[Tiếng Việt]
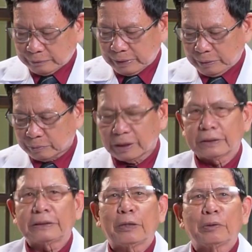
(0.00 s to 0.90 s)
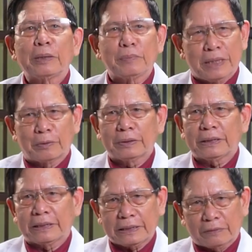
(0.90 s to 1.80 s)
và đồng thời tiểu đêm nhiều.
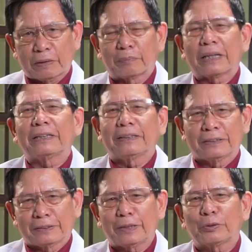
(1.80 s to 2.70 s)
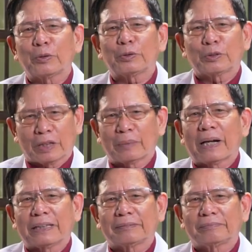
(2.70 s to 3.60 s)
Thì cái sản phẩm này rất tốt cho các bạn.